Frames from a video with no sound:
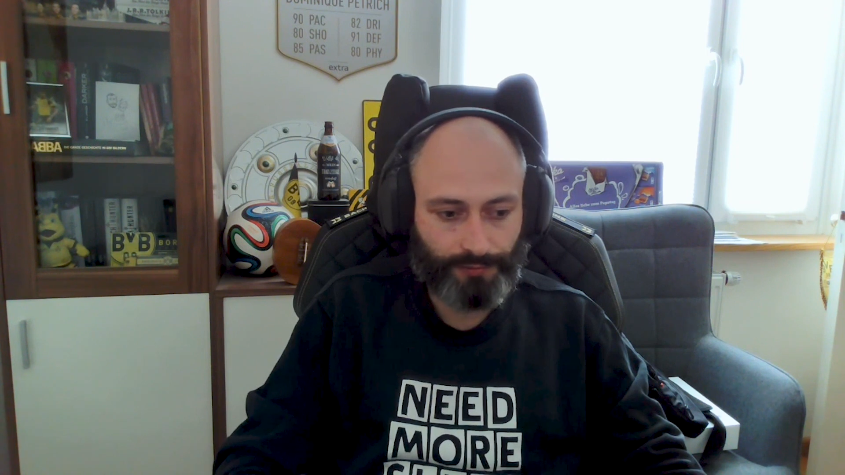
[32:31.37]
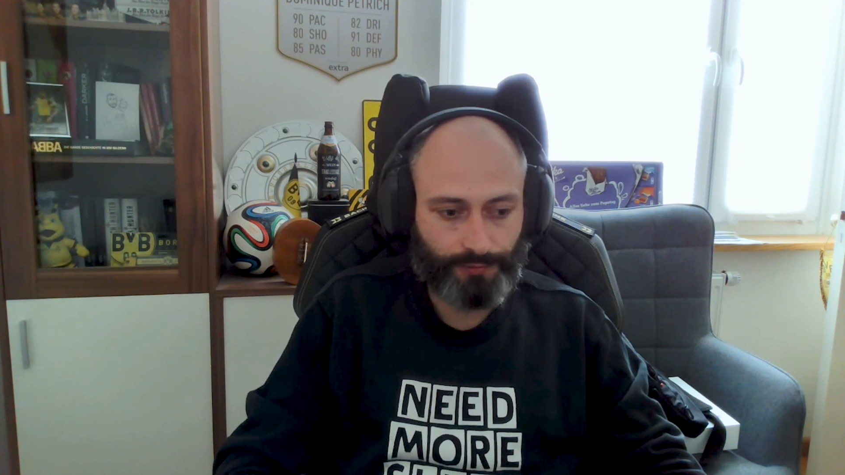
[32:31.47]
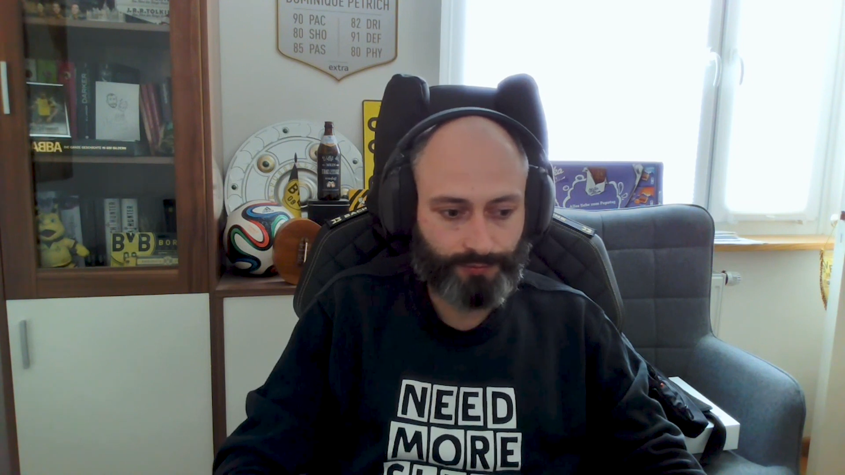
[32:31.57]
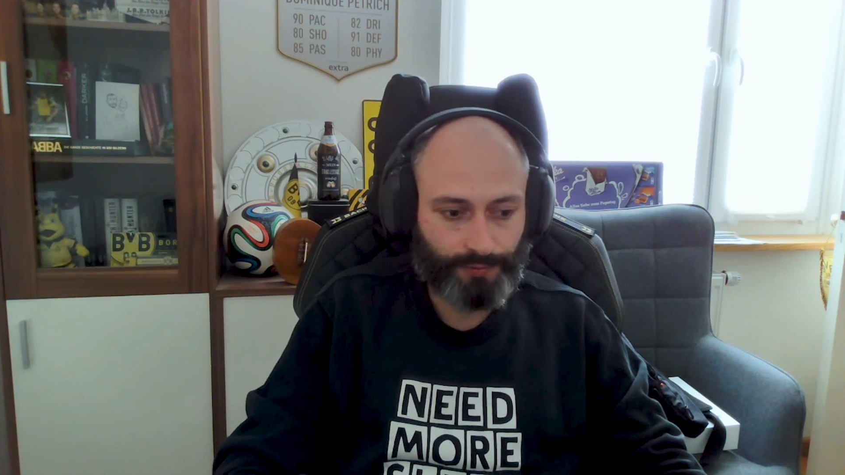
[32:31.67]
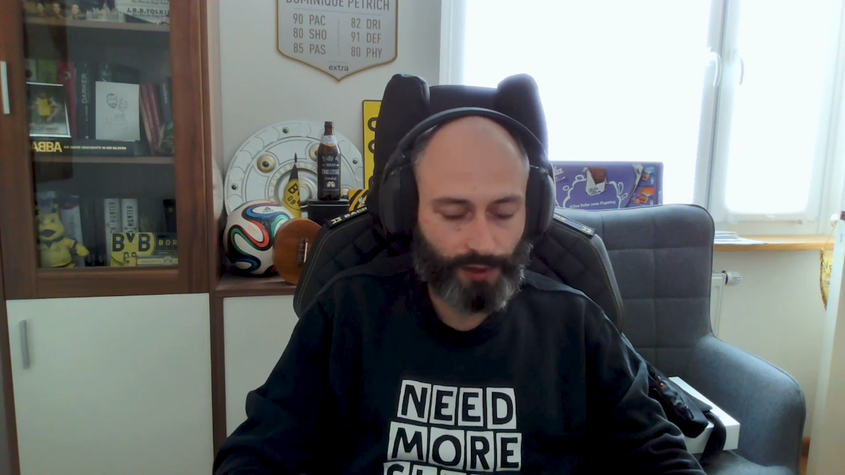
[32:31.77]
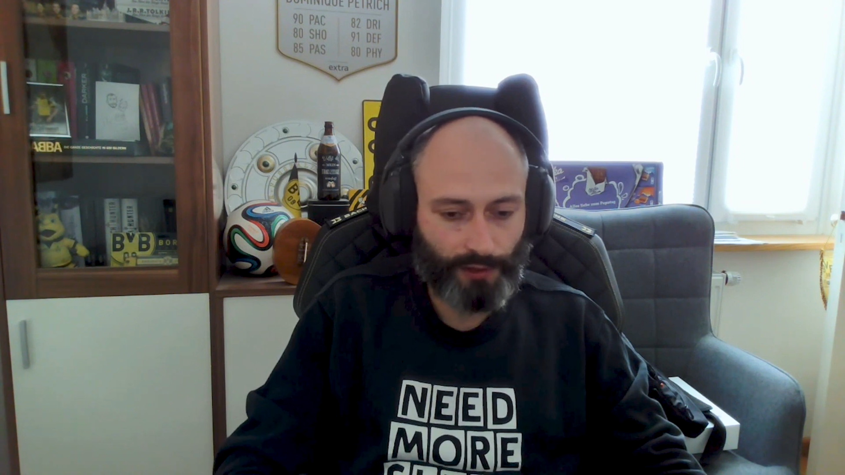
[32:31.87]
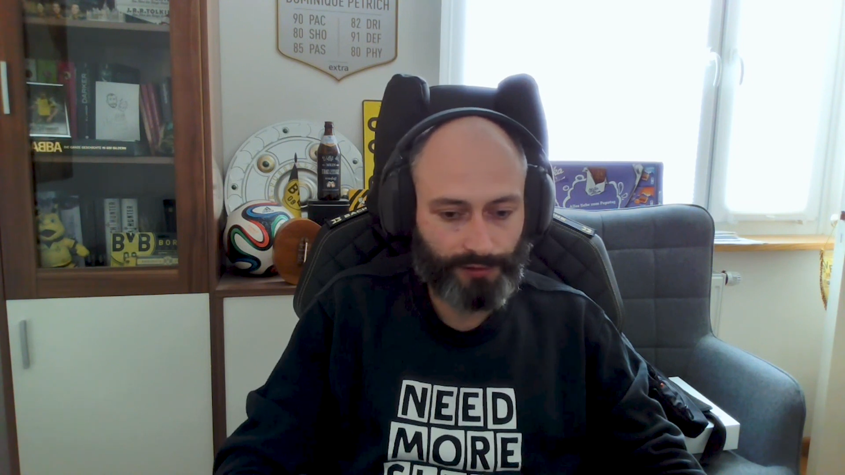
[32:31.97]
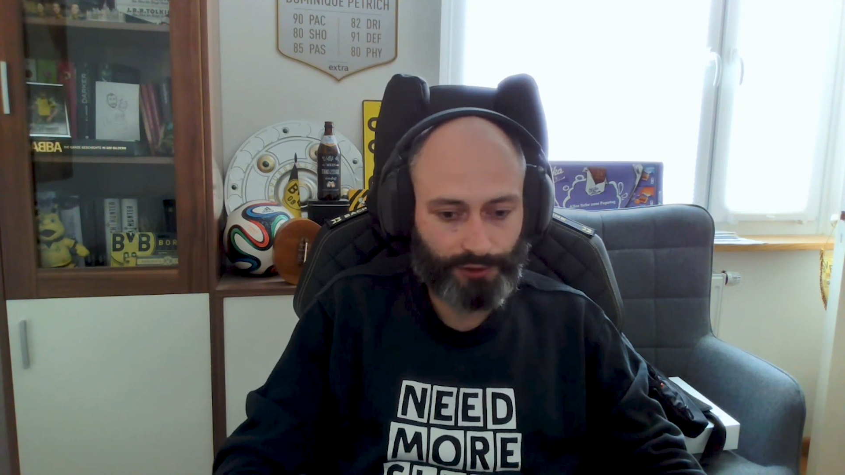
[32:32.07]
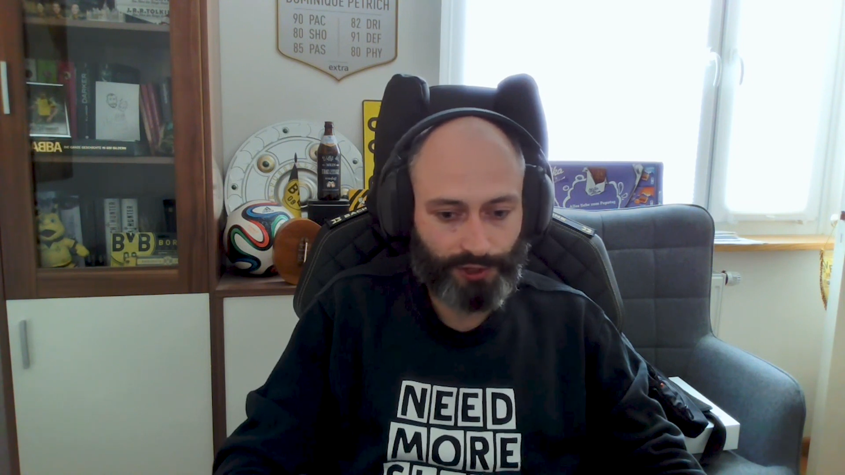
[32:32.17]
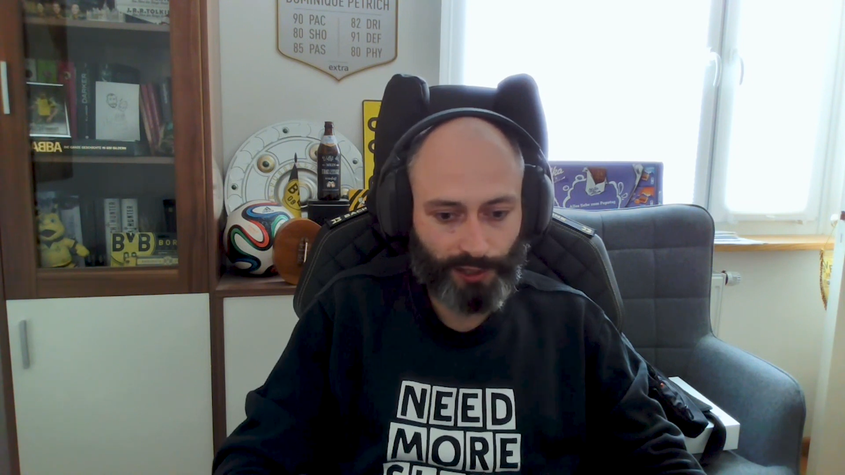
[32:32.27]

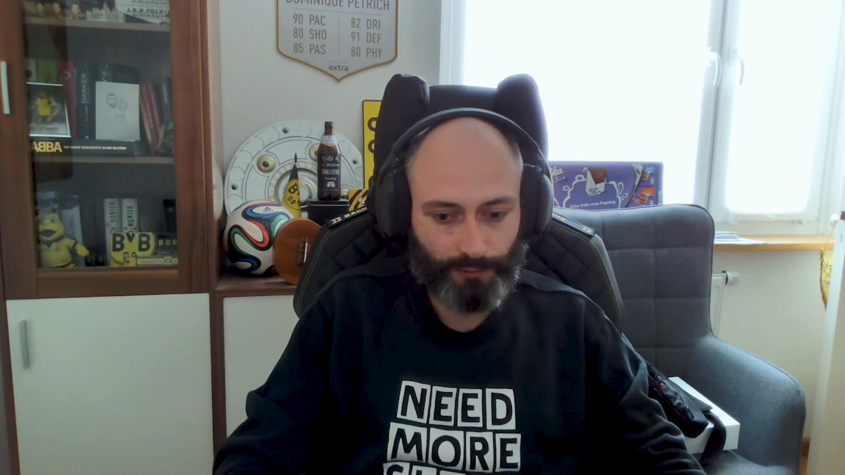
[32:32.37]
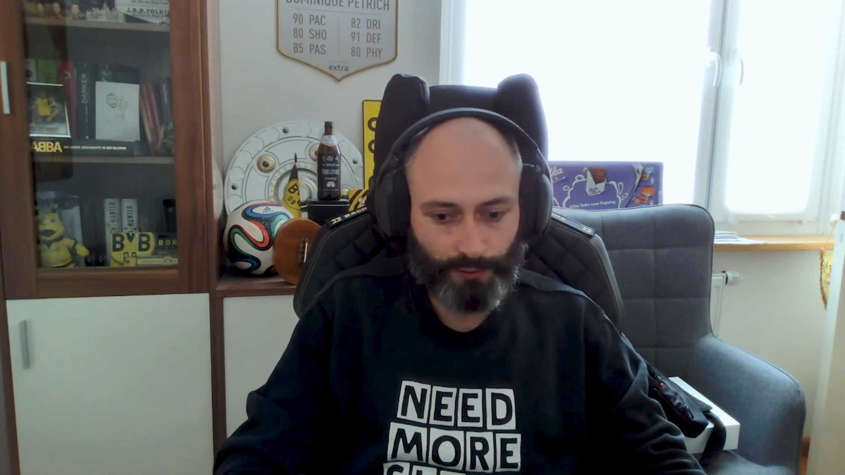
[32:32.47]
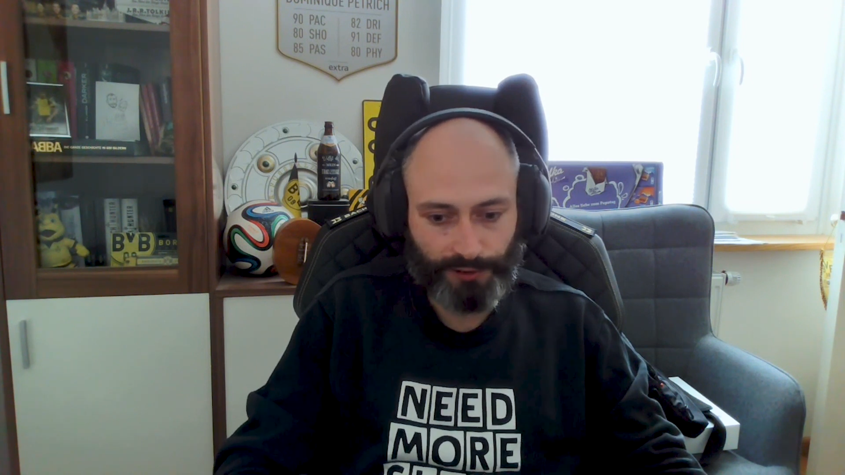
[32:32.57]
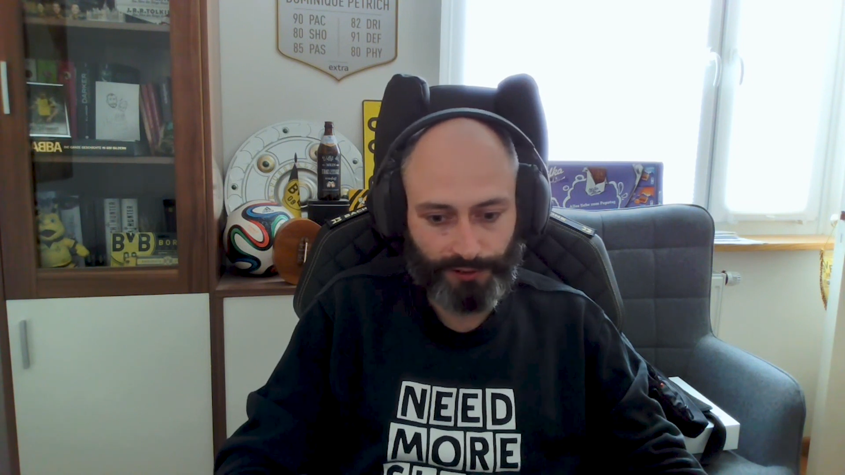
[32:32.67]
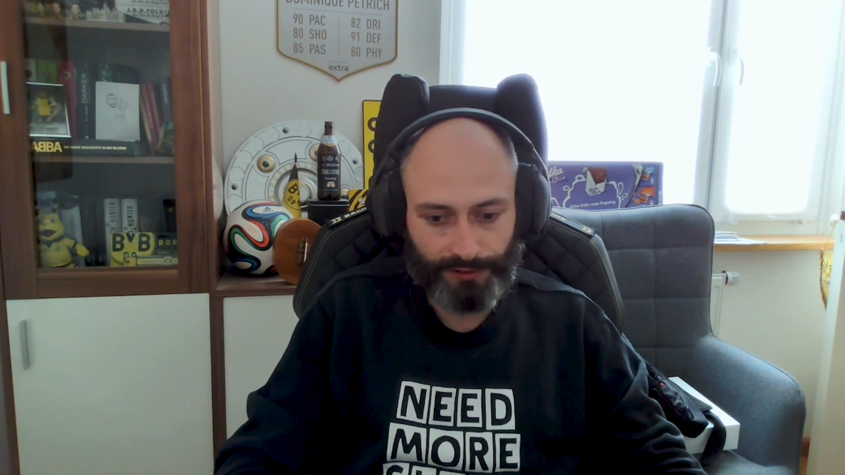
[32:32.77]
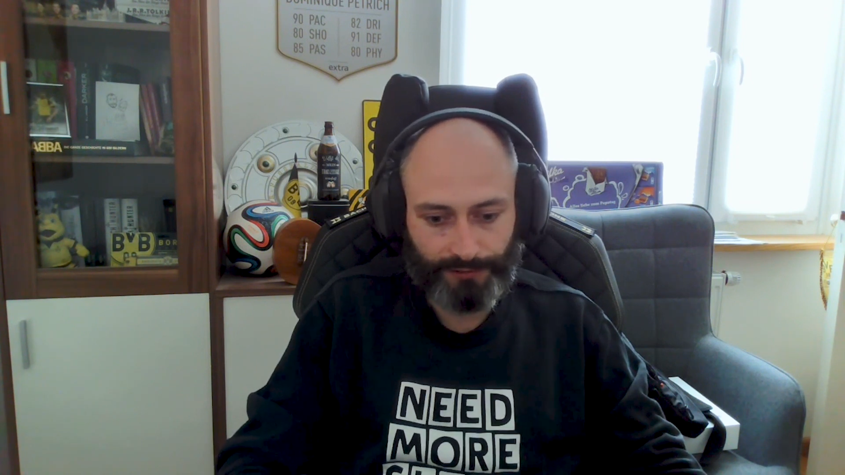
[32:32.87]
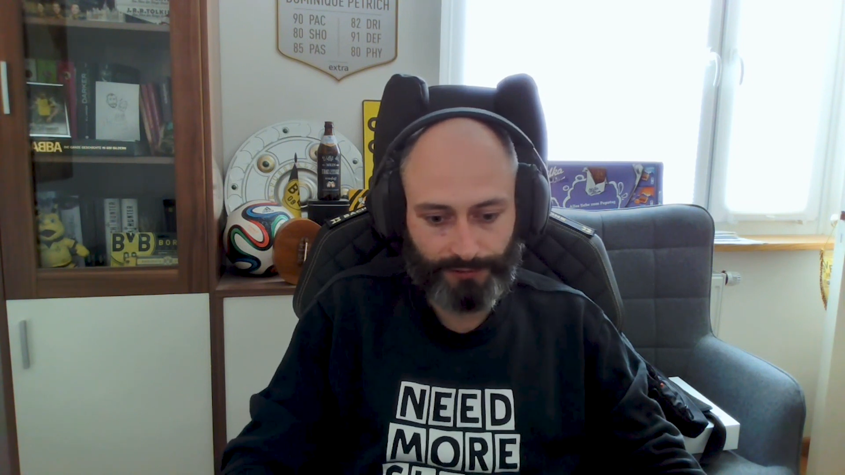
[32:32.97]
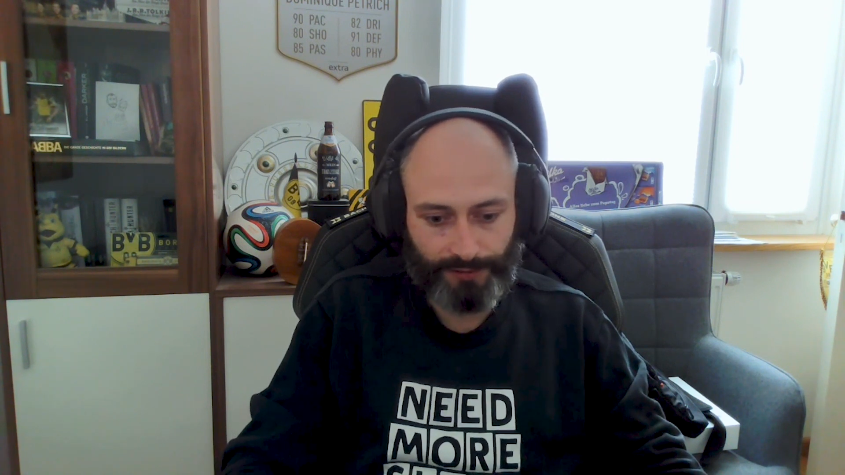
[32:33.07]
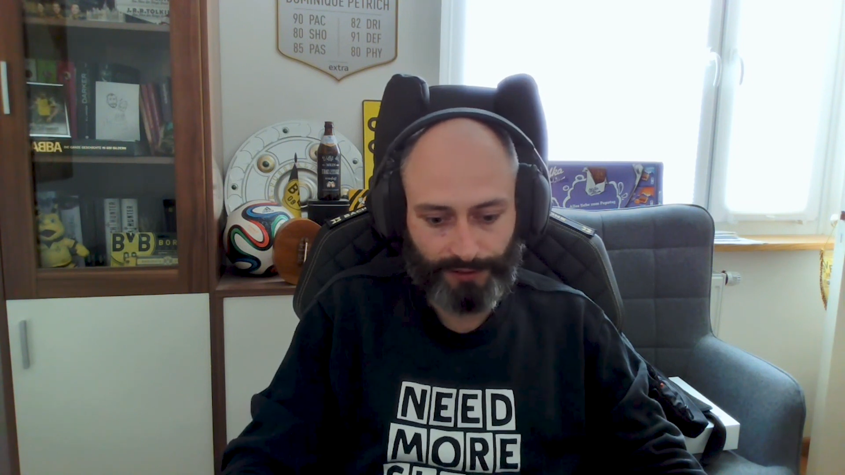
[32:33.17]
vorausgeschaut wird in,